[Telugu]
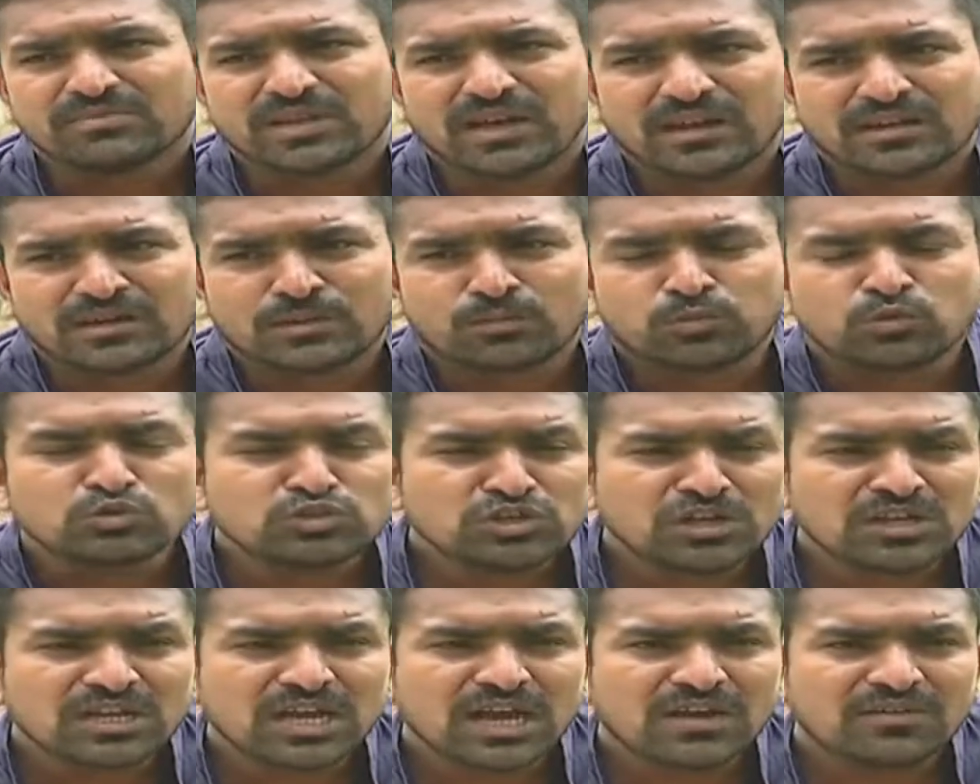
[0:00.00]
అంటే
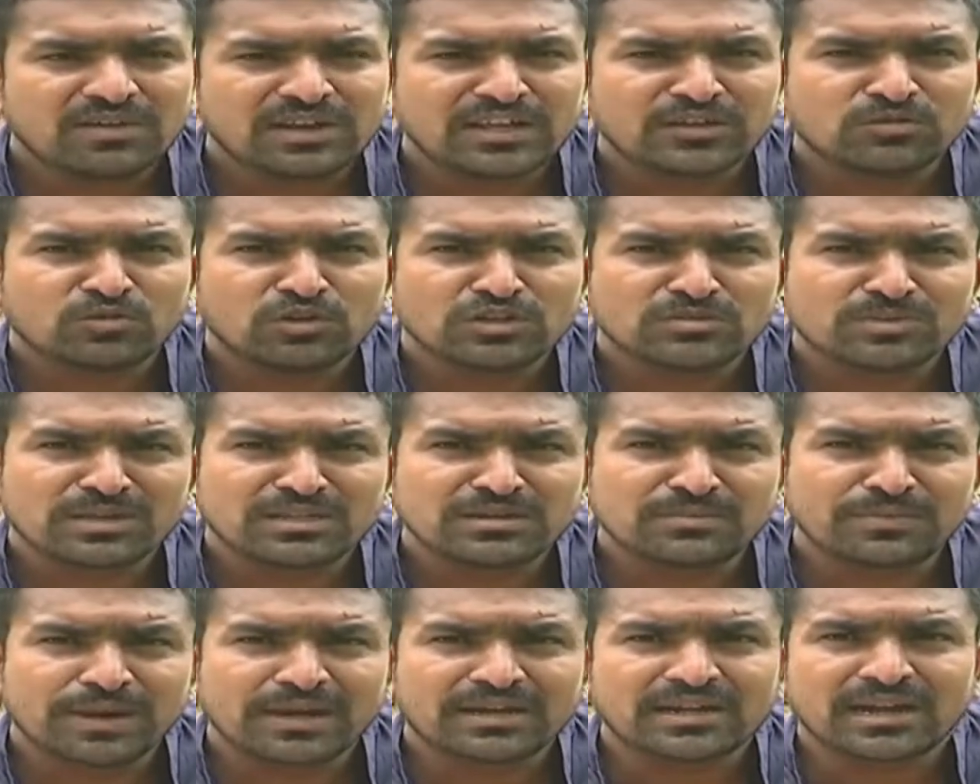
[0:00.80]
పుంజులు కావాలి
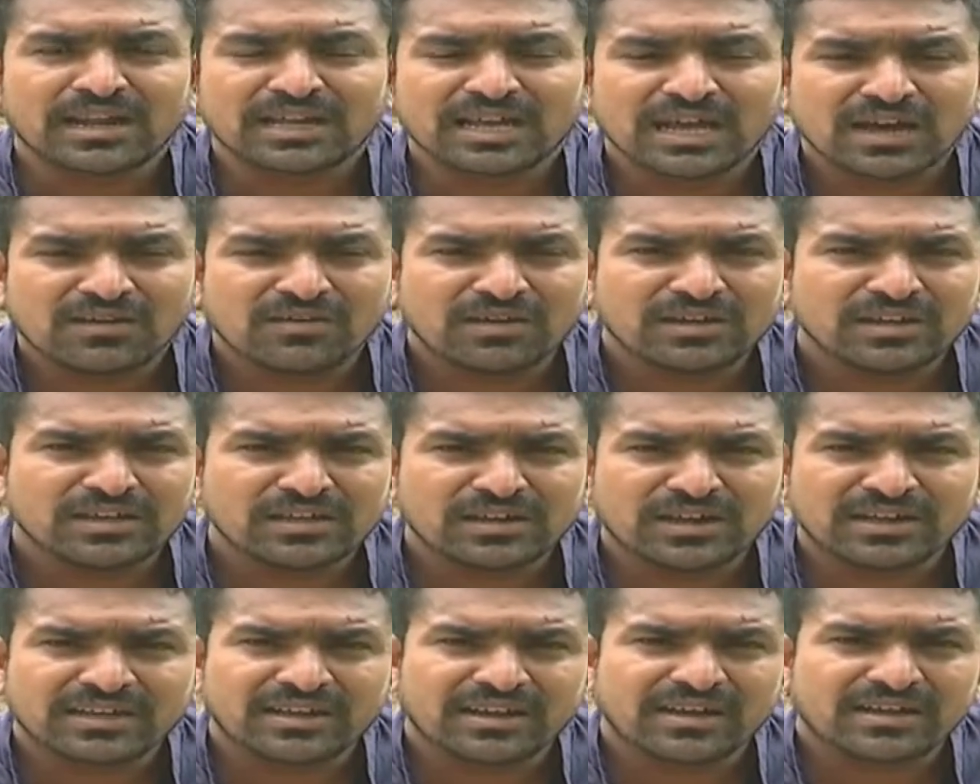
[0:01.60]
ఇంకొంతమంది పెట్టలు కావాలి
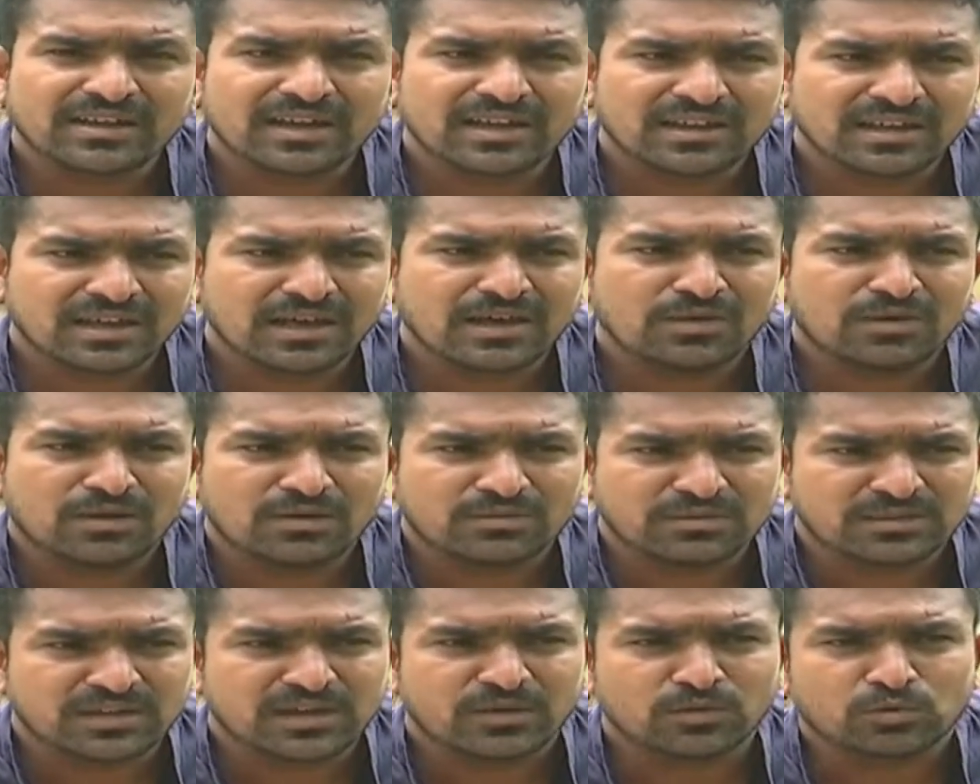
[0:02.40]
రకరకాలు కావాలి
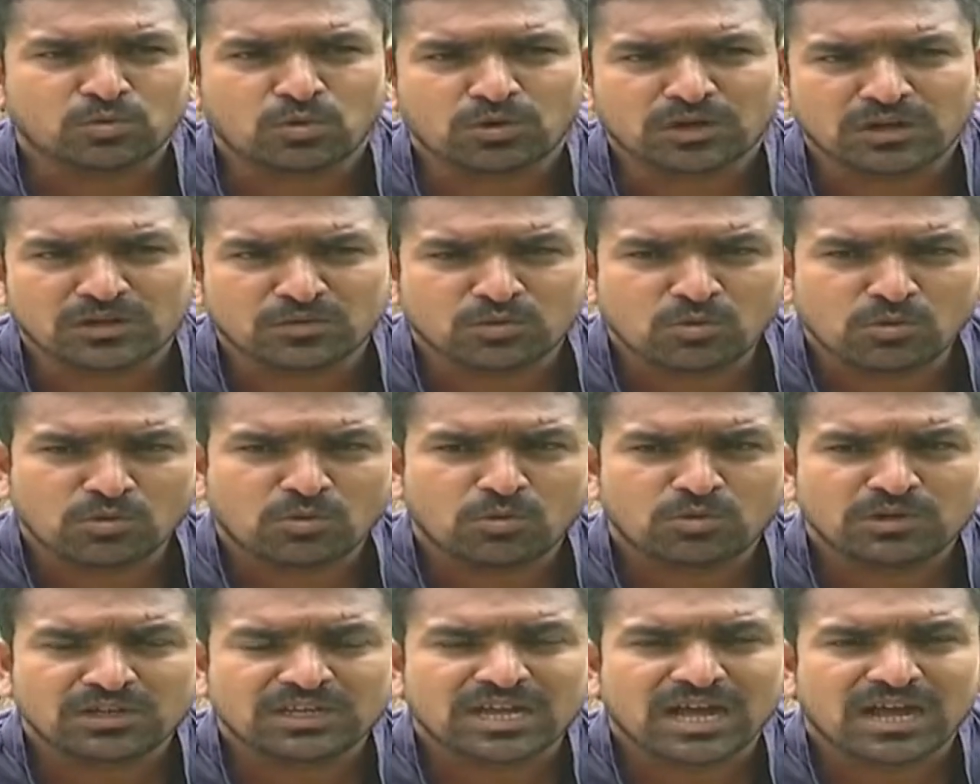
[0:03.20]
అంటే ఒక్కొక్కరికి
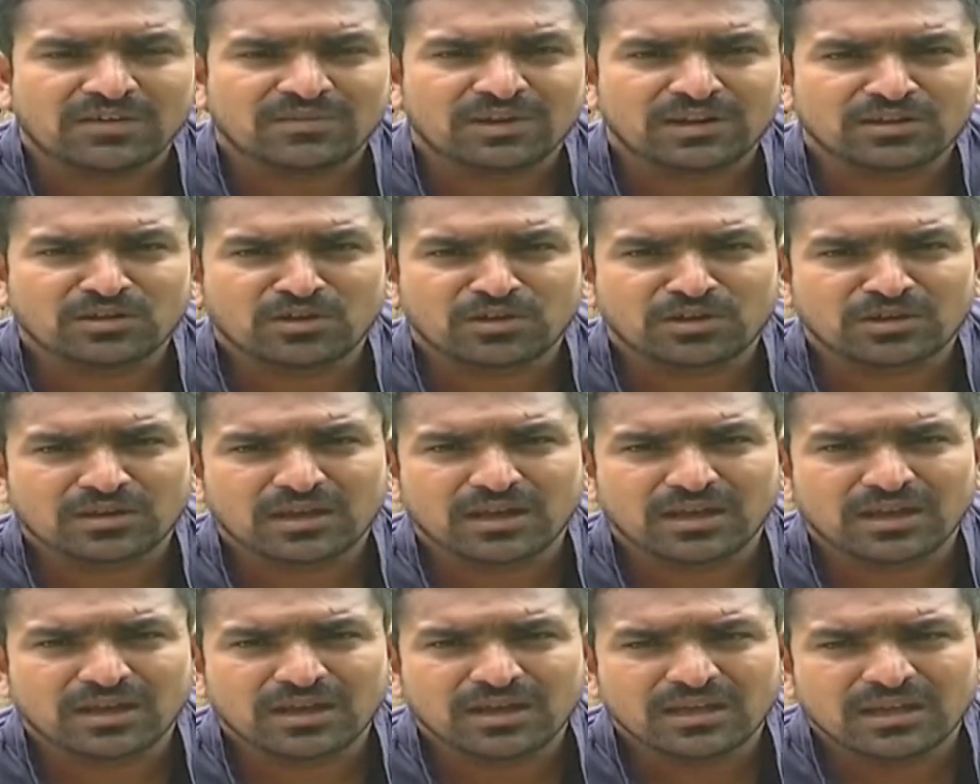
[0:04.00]
ఒక్కొక్కటి కావాలి కనుక
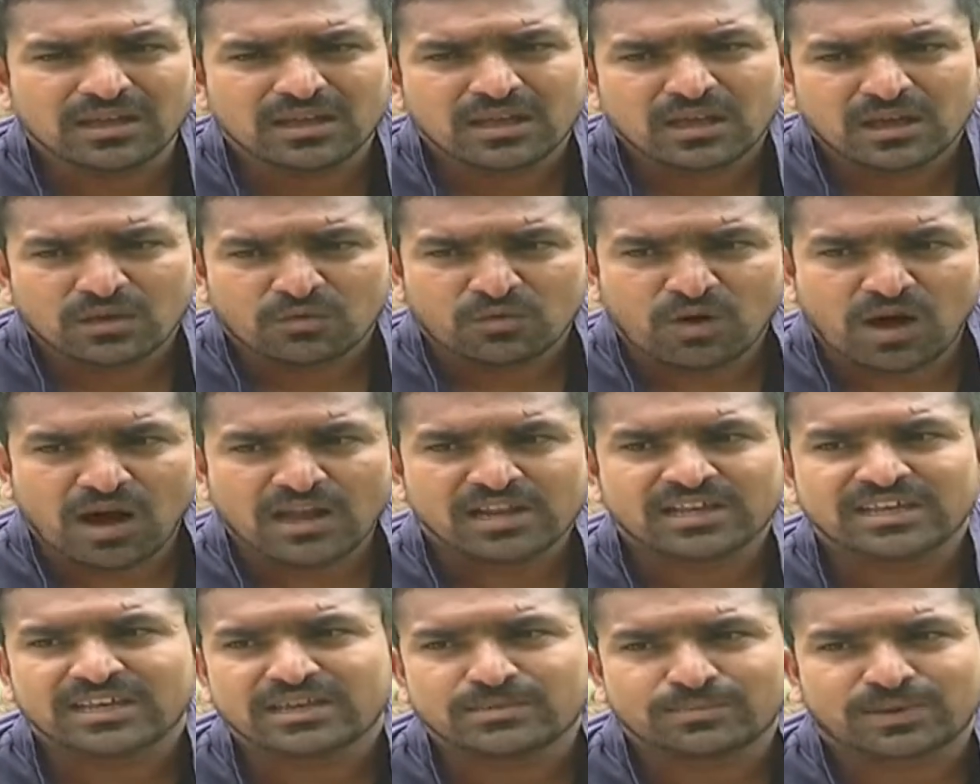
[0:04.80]

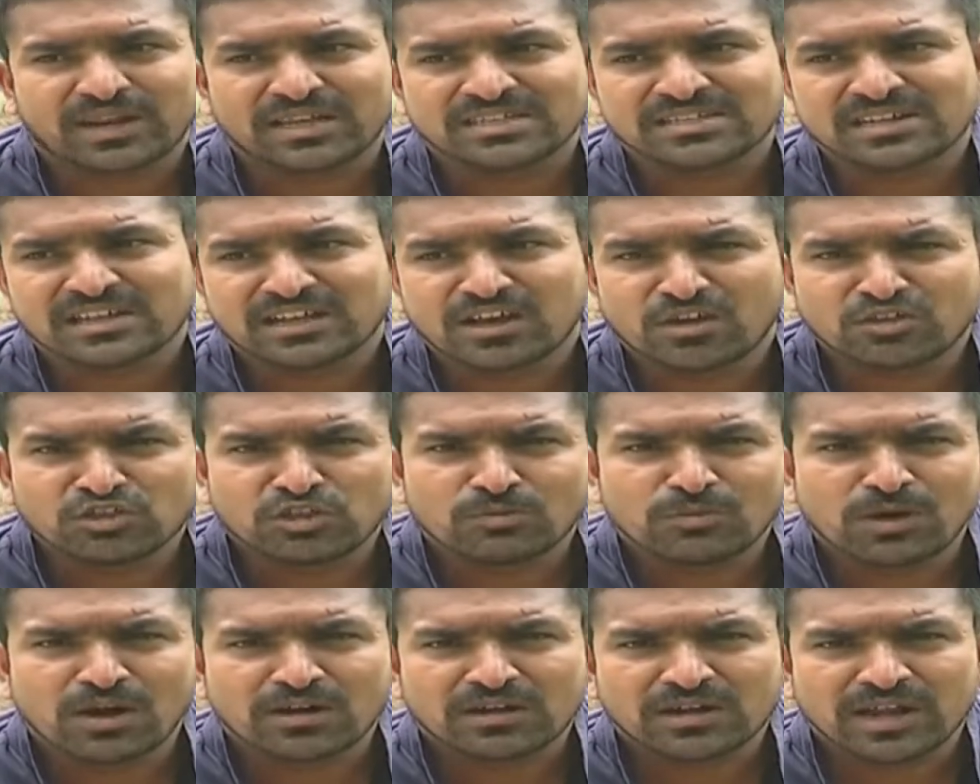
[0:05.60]
వాళ్ళకి ప్రజలకు
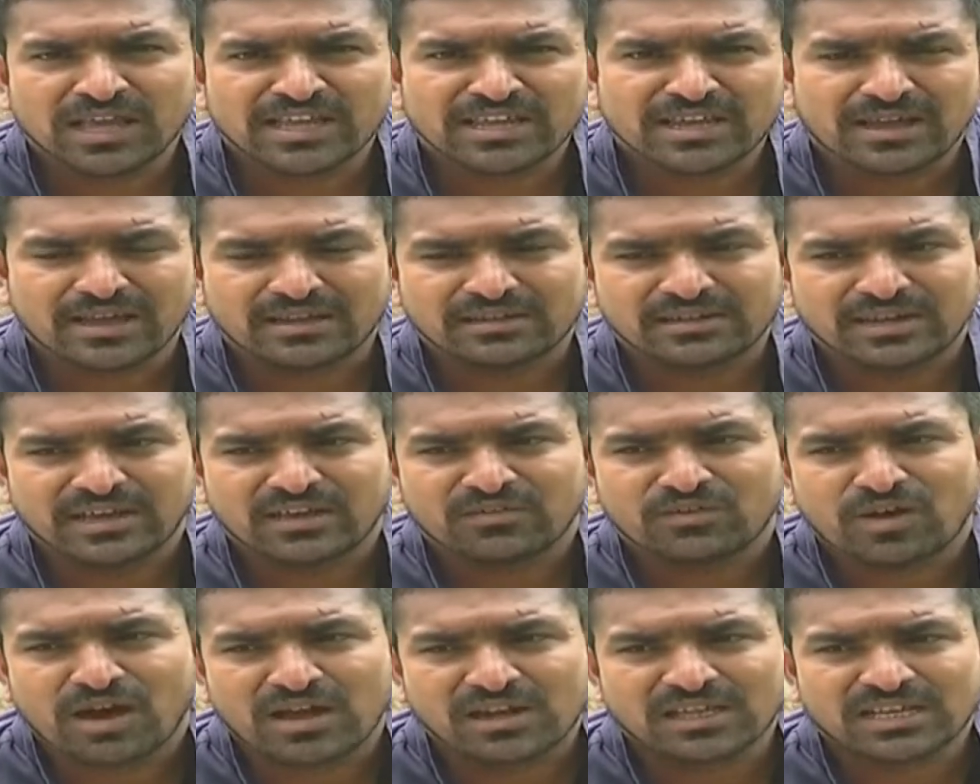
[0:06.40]
అందుబాటులో అయ్యి అంటే
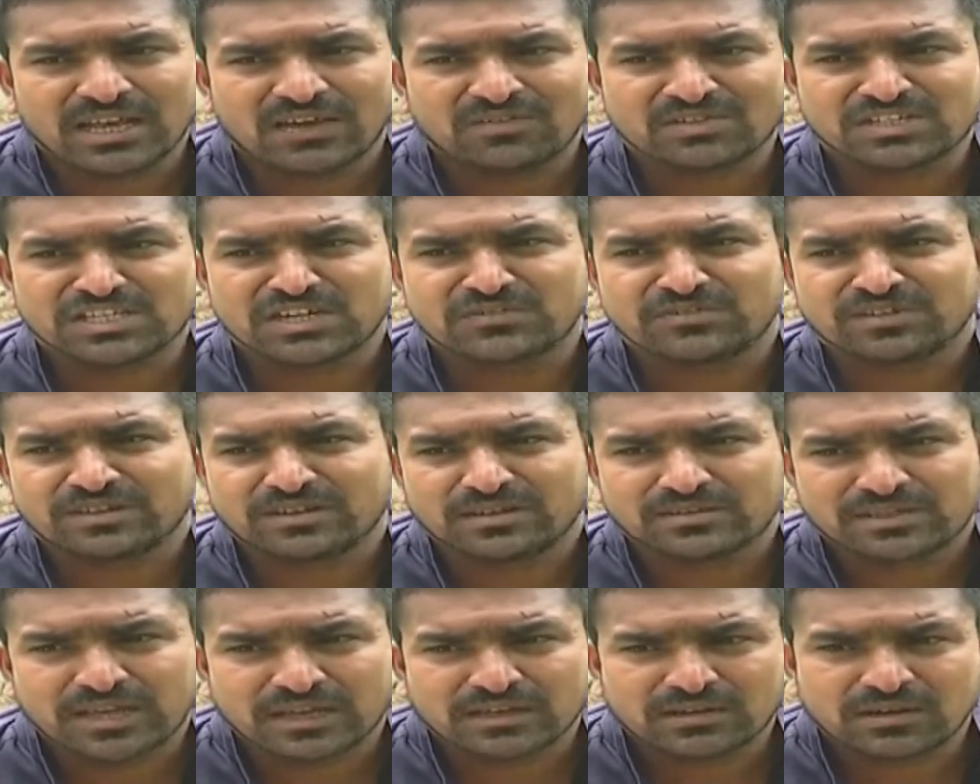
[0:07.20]
వాళ్ళకి అవసరం
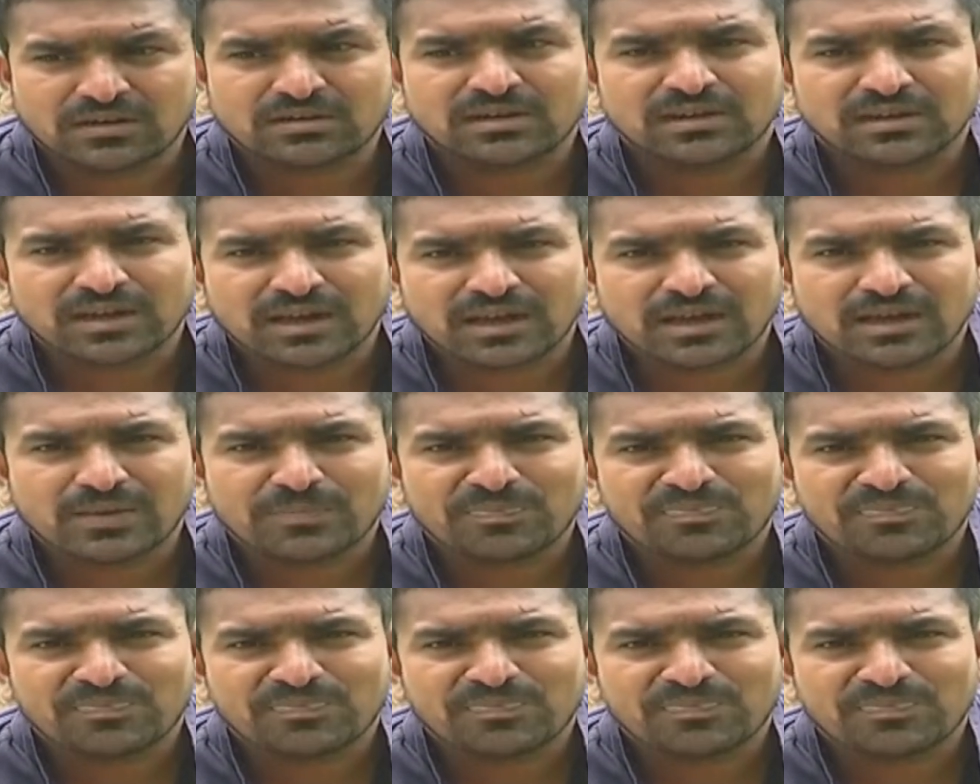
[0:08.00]
తగ్గట్టుగా